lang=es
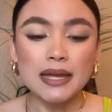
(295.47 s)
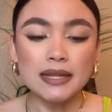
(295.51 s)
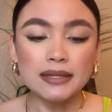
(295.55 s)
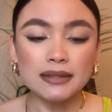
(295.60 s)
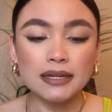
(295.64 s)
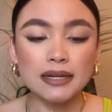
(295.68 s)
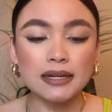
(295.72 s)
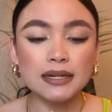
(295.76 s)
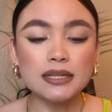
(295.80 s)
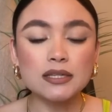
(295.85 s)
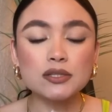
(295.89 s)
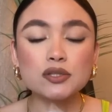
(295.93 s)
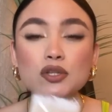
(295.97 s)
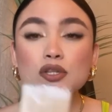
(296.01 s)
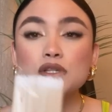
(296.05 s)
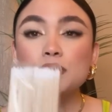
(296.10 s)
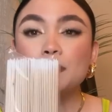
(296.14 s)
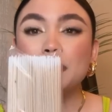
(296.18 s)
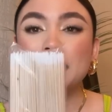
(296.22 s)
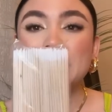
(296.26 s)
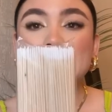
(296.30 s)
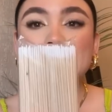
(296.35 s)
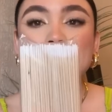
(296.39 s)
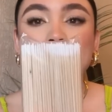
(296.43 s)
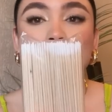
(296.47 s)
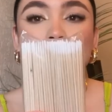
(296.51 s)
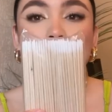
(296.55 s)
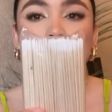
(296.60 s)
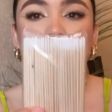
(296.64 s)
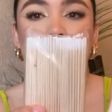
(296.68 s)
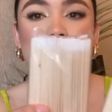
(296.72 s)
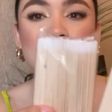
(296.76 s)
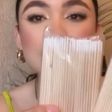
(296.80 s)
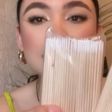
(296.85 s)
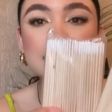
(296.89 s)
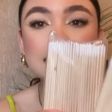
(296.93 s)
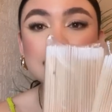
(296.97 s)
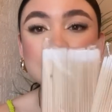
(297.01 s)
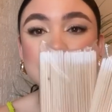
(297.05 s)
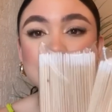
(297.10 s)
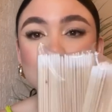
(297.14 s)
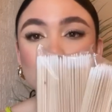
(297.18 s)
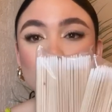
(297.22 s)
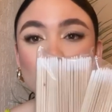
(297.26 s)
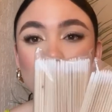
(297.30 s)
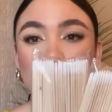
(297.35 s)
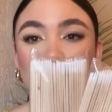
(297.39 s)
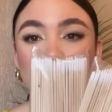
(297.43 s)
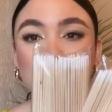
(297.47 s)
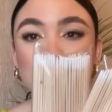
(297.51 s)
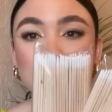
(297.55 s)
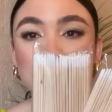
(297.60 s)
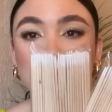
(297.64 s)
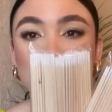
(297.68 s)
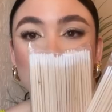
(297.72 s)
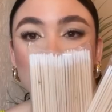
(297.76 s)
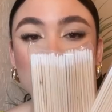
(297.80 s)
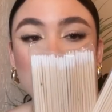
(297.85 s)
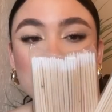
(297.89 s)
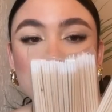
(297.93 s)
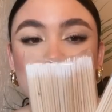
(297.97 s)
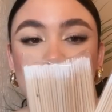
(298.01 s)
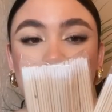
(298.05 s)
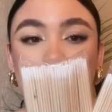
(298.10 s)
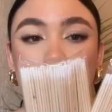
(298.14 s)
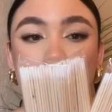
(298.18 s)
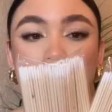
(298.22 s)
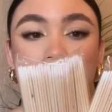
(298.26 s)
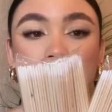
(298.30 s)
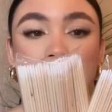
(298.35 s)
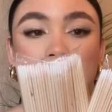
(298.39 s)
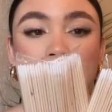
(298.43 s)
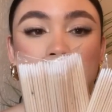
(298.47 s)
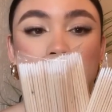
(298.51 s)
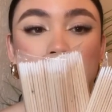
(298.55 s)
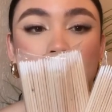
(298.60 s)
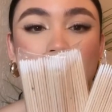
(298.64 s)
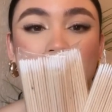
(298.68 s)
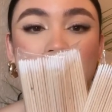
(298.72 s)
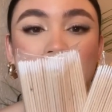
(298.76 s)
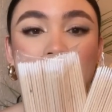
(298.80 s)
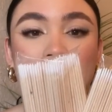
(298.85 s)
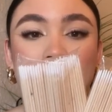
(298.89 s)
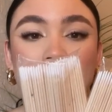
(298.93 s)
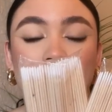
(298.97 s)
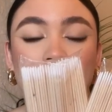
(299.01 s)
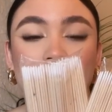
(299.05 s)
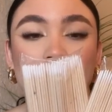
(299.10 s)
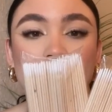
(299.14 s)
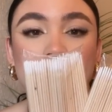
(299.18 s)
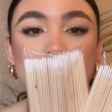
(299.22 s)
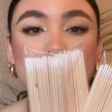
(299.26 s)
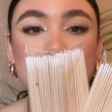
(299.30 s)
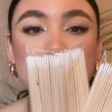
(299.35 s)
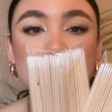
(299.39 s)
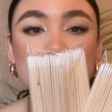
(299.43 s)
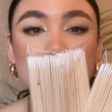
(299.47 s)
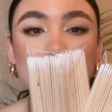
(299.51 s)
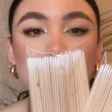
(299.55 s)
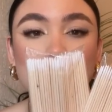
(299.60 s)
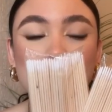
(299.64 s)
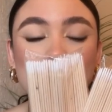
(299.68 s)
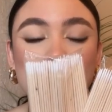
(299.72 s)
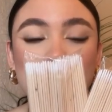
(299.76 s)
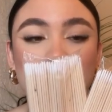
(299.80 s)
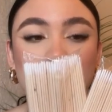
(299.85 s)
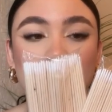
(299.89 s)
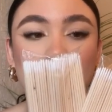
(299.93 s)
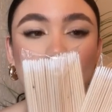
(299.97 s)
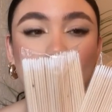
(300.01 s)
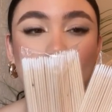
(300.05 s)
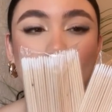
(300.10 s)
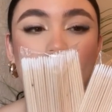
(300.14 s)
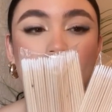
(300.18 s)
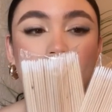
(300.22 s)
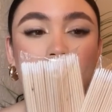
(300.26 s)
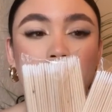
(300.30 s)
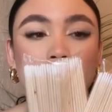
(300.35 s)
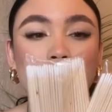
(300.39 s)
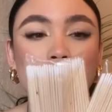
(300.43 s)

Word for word: Trae estos palitos que necesito ver bien un video, chicas, para qué es este palito.